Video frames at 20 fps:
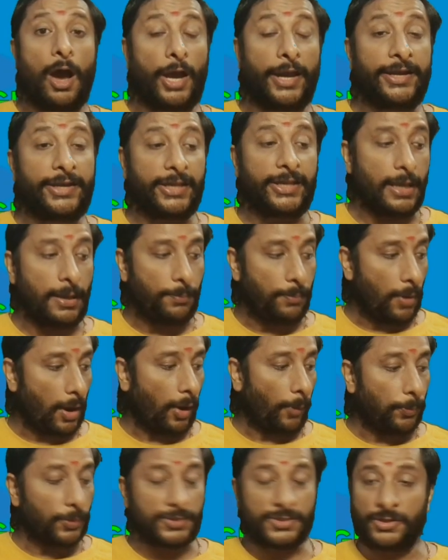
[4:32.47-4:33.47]
ஐடிஐ
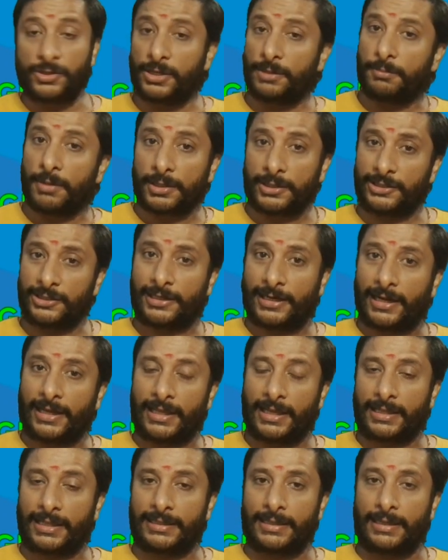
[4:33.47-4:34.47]
ஆப்பர்ச்சுனிட்டி மட்டும்
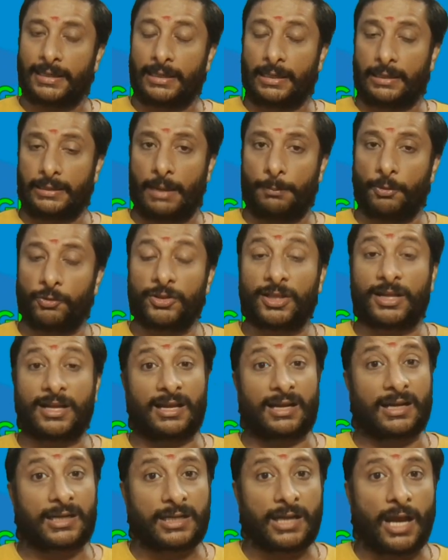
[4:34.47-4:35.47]
கிடையாதுங்க நம்ம வந்து
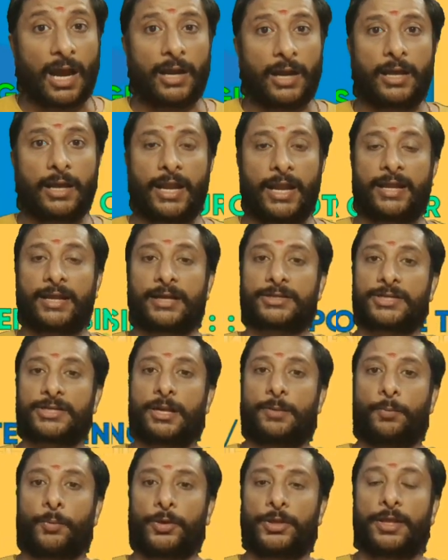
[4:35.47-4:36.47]
கரெக்டான
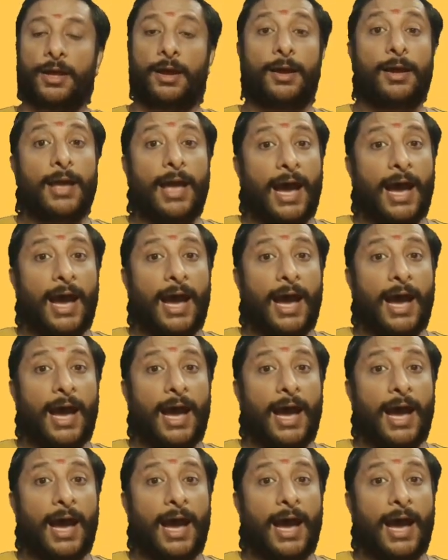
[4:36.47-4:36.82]
டைரக்ஷனில் போய் தான்